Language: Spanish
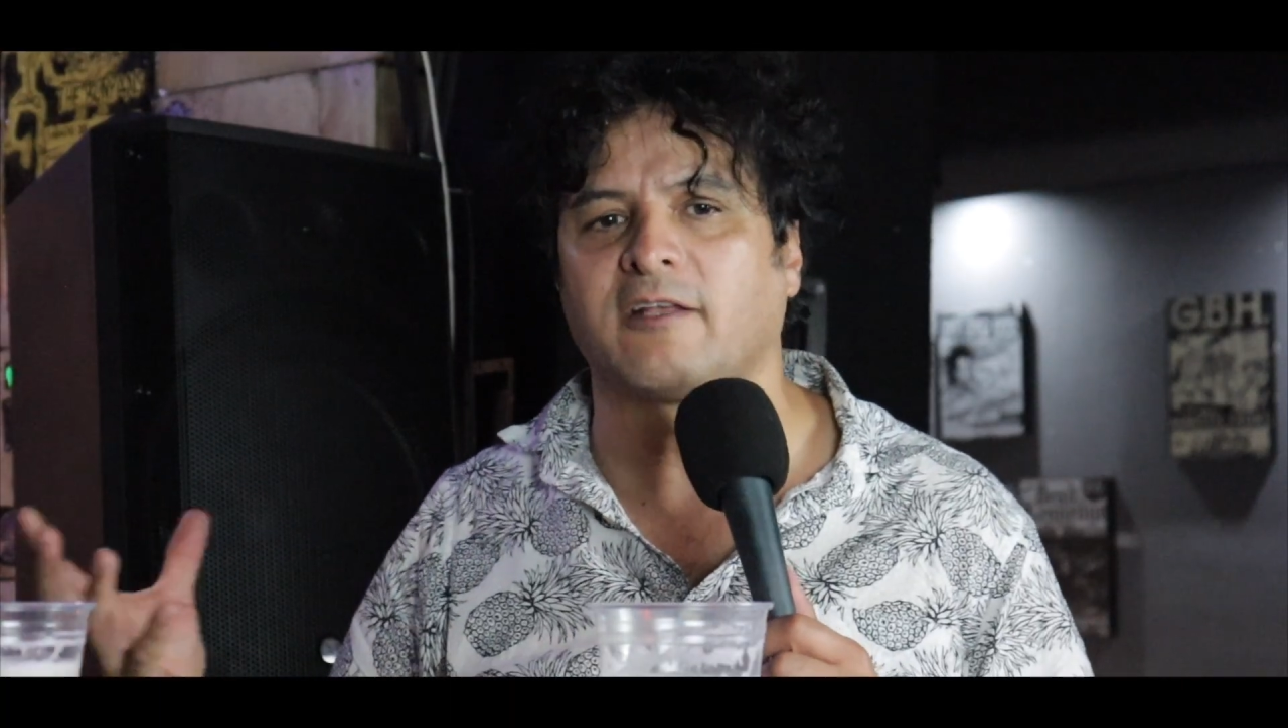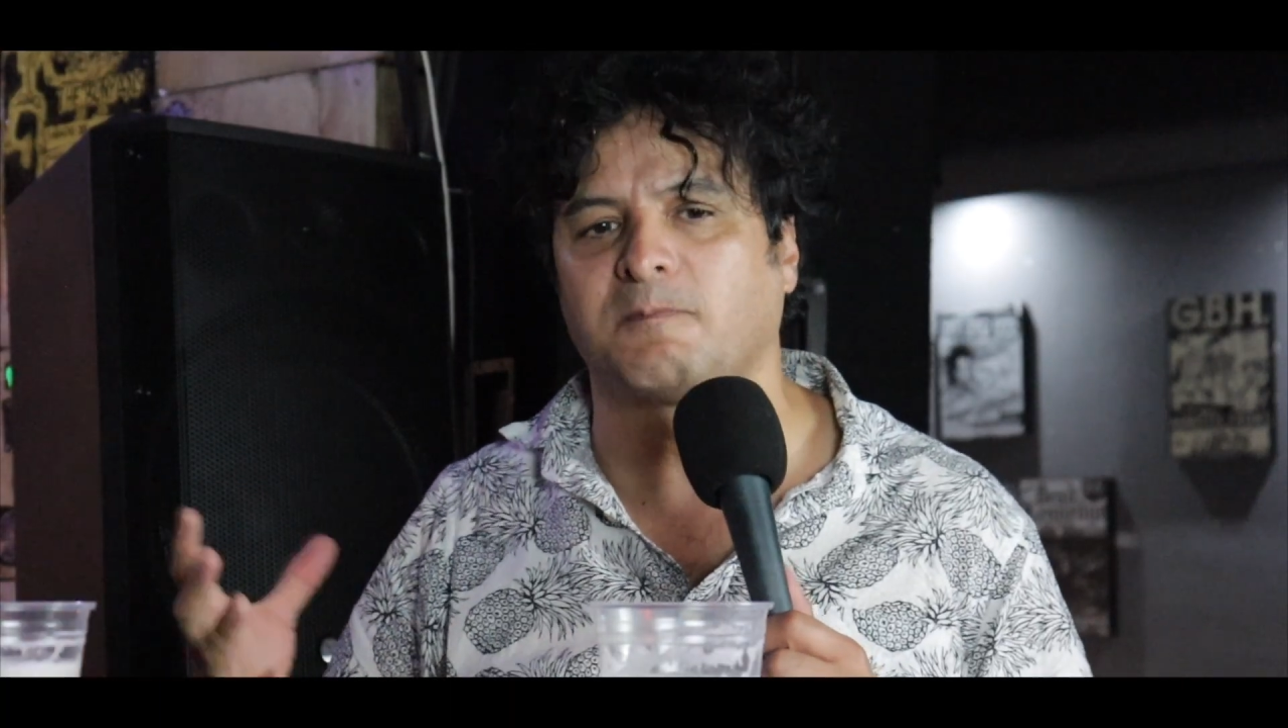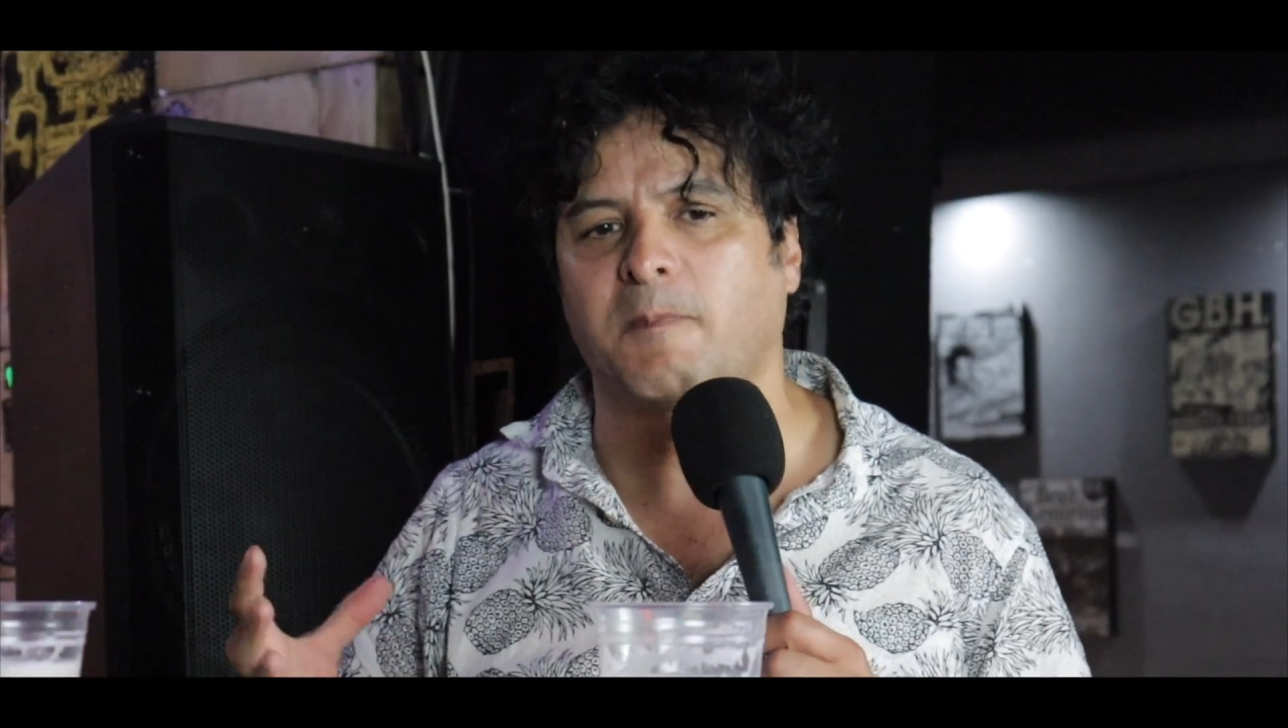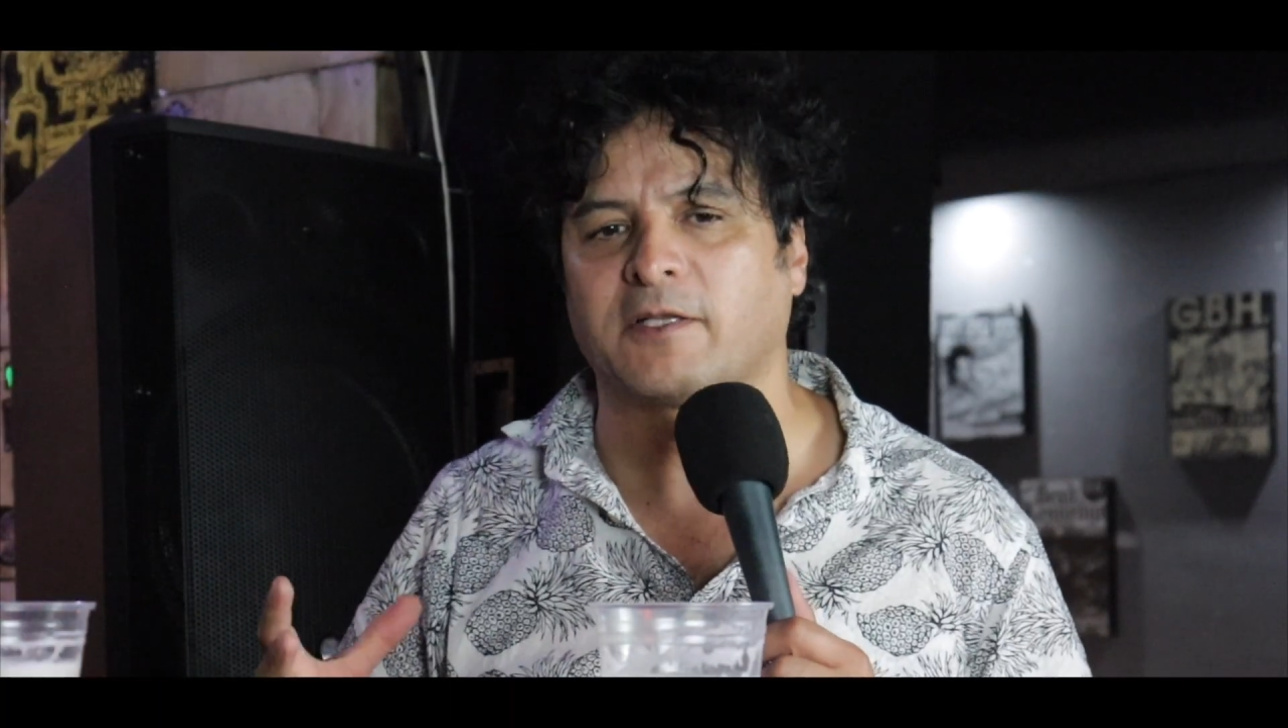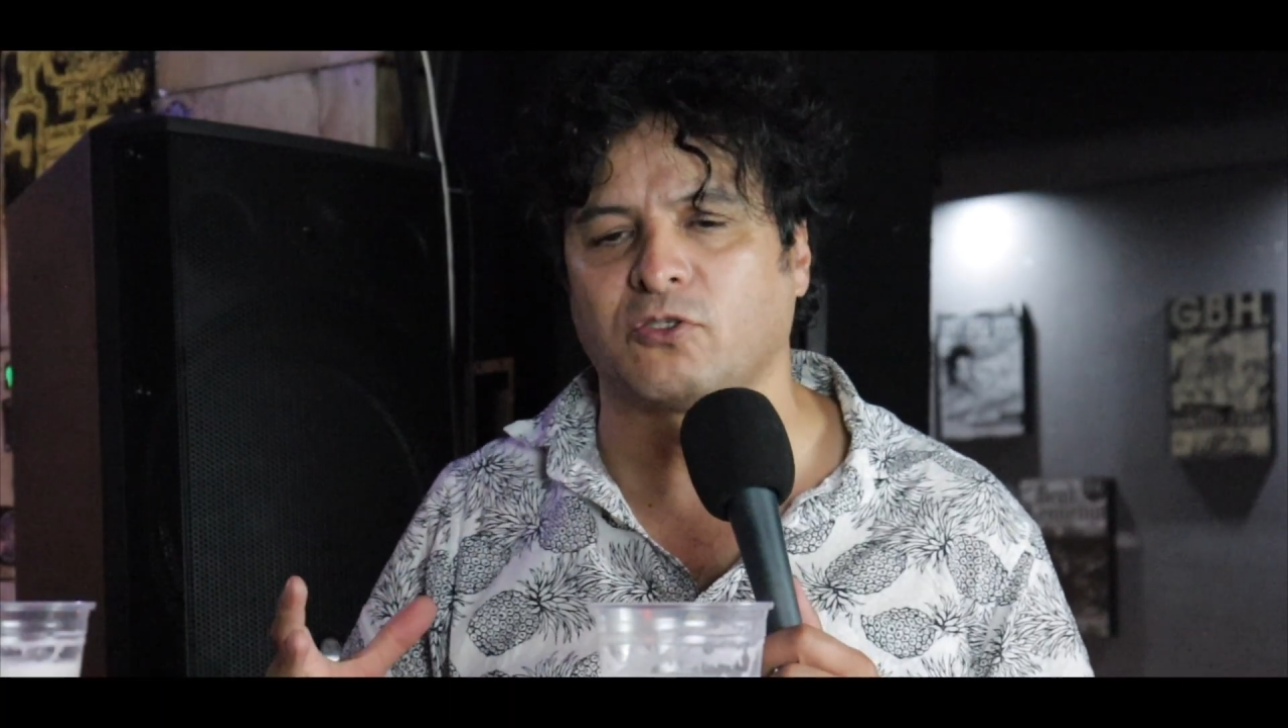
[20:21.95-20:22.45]

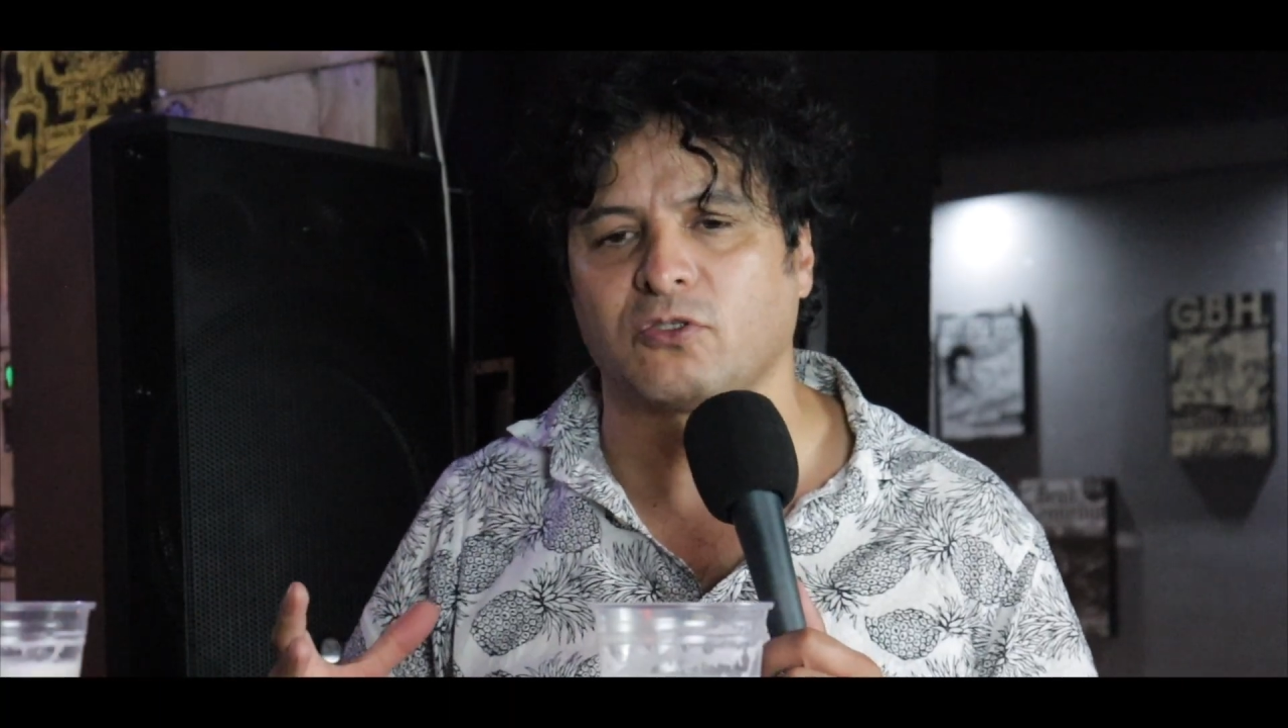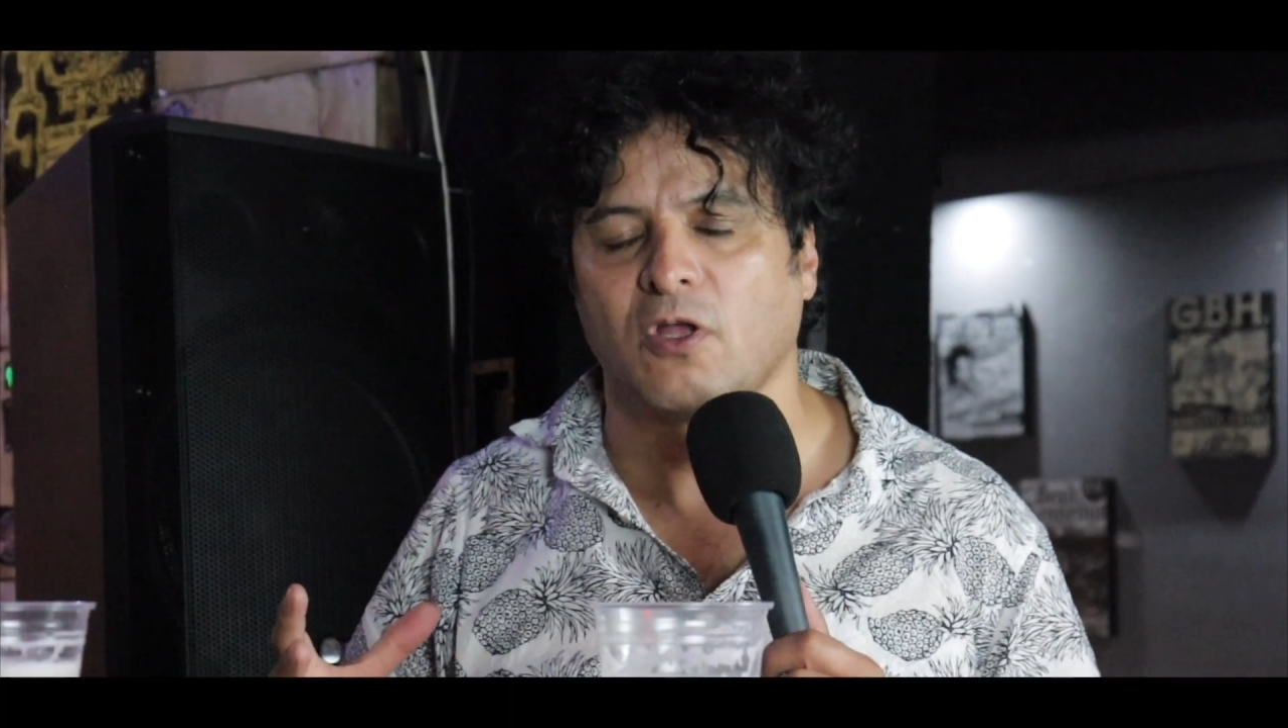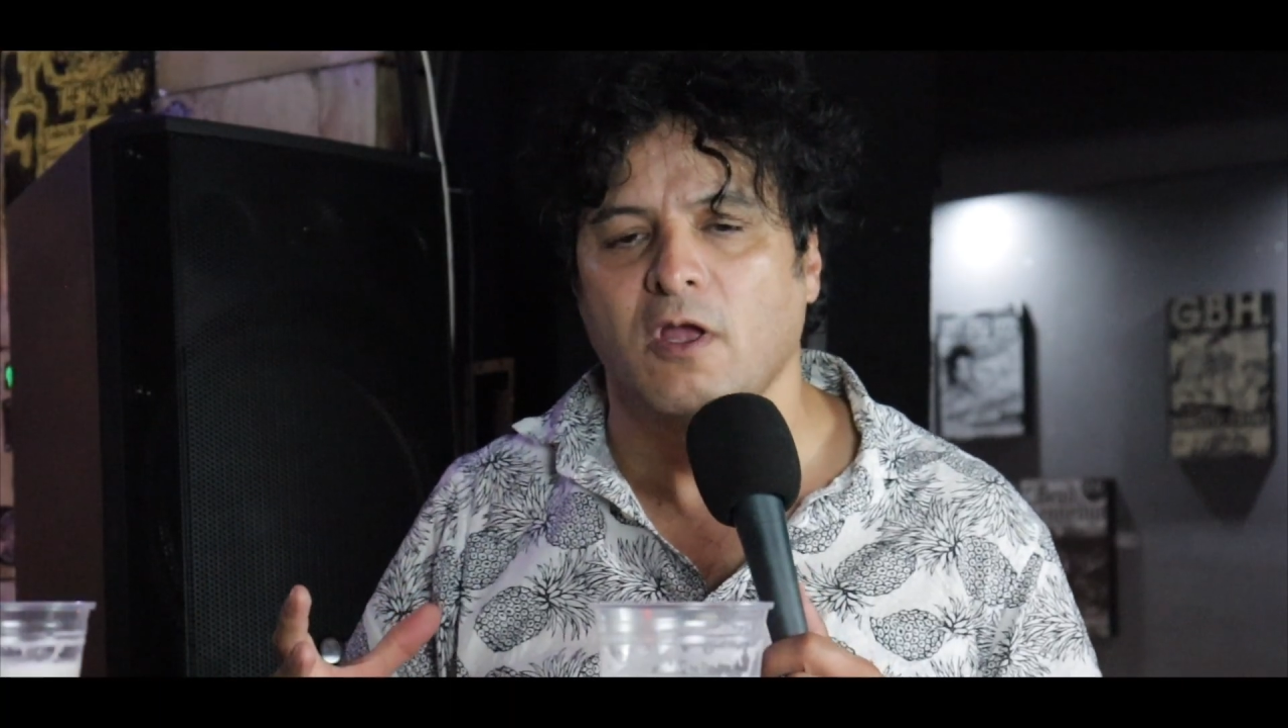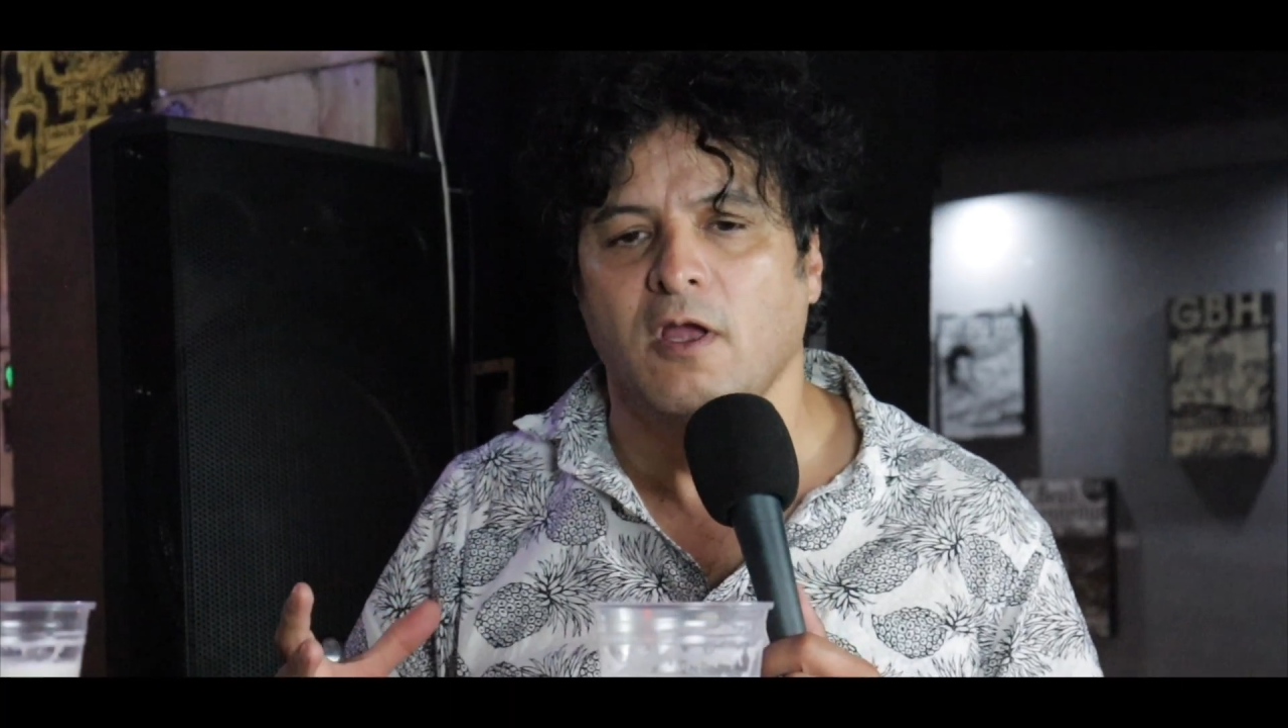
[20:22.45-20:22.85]
espacios